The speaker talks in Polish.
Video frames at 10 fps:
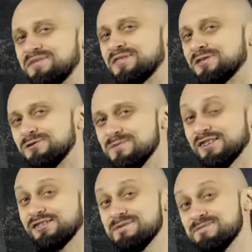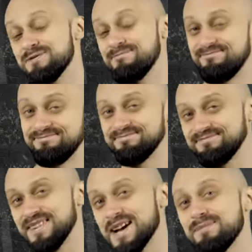To śmieszne, bo
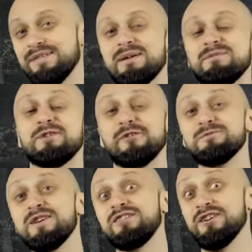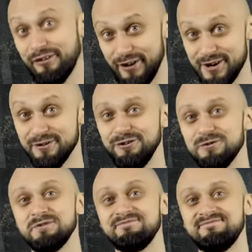jakby sami rozumiecie o co jej chodziło.